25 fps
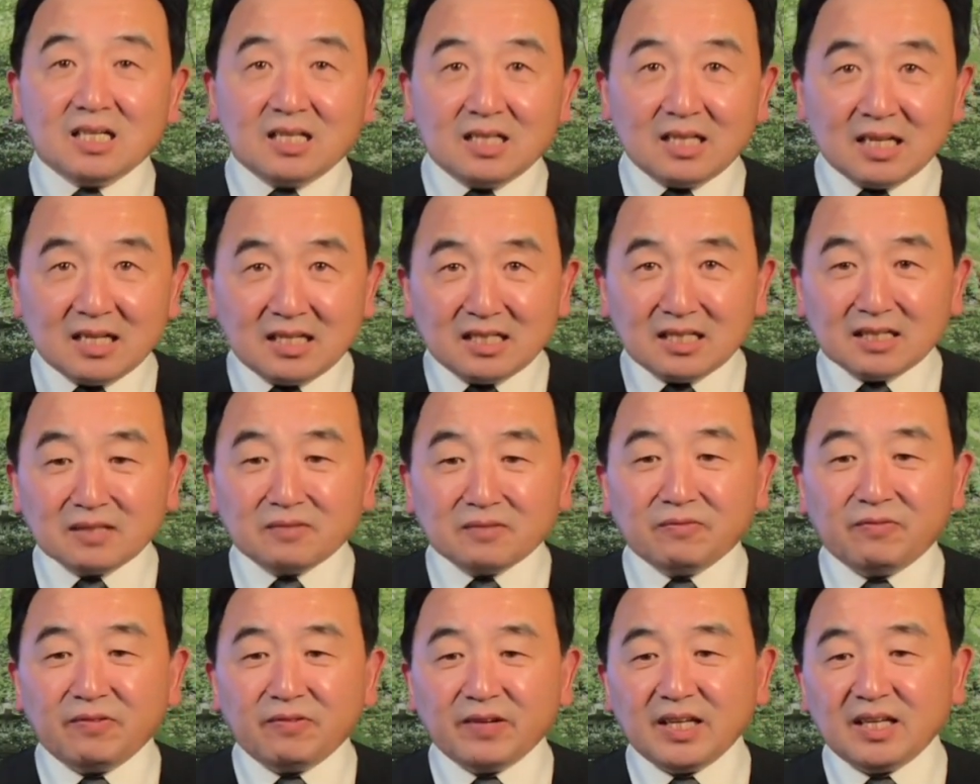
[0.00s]
任
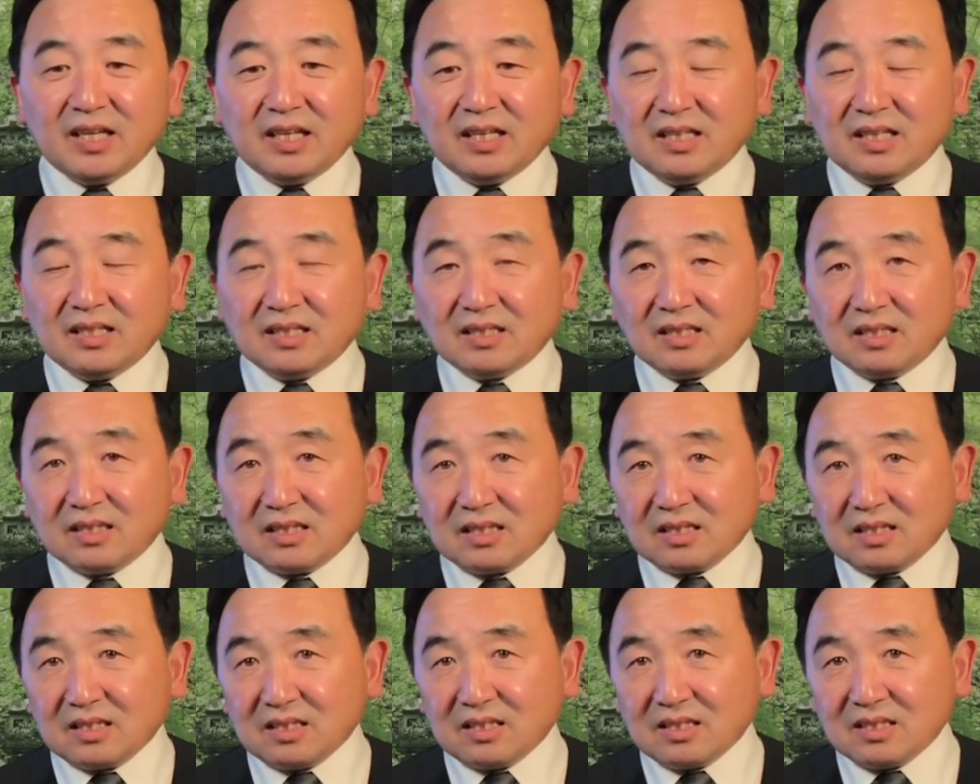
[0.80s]
正非
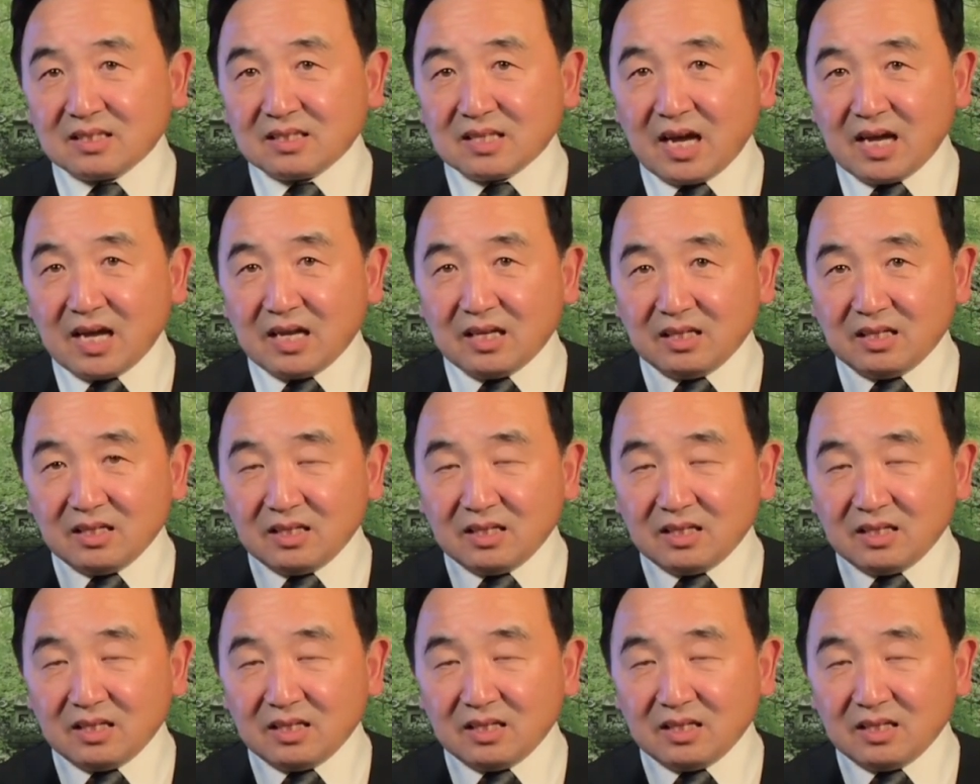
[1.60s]
在